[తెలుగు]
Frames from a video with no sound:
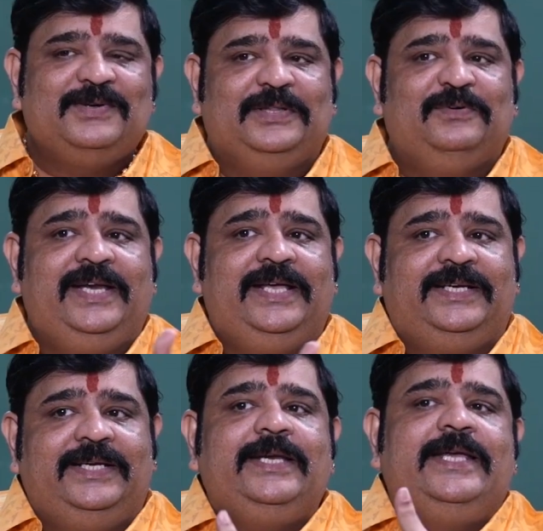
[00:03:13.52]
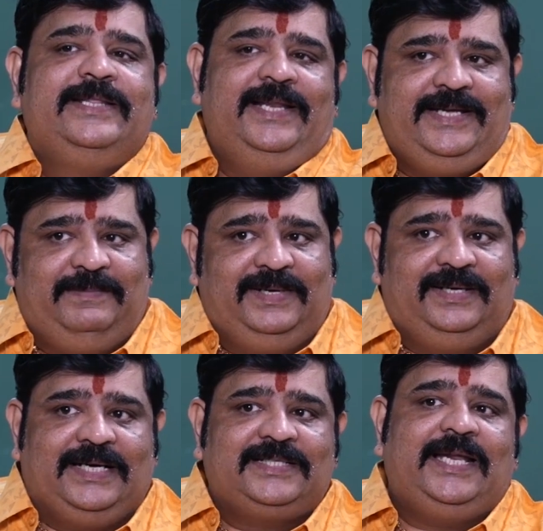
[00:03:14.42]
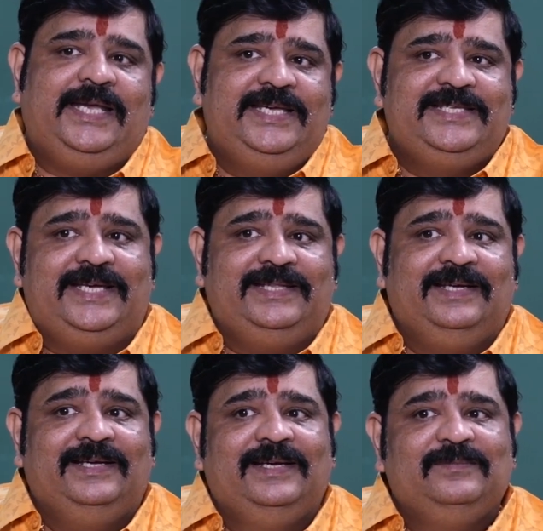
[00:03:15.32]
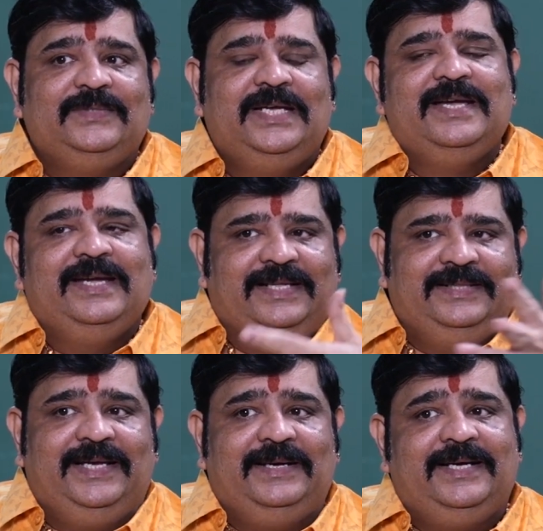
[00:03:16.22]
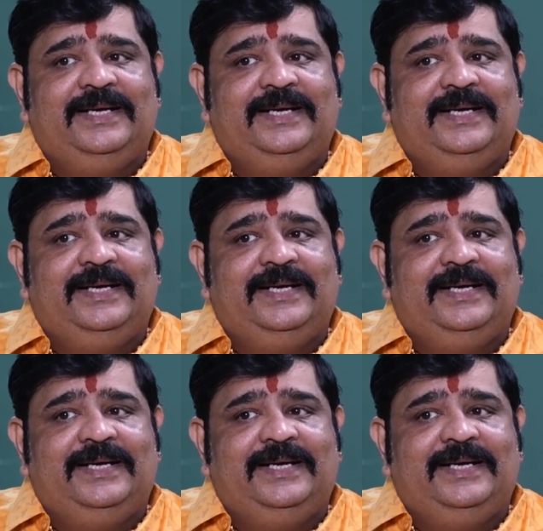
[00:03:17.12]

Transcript: సో అందువల్ల ఏంటంటే నేను హిందీలో చెప్పిన నాకు చాలా ఈజీ అయింది హిందీలో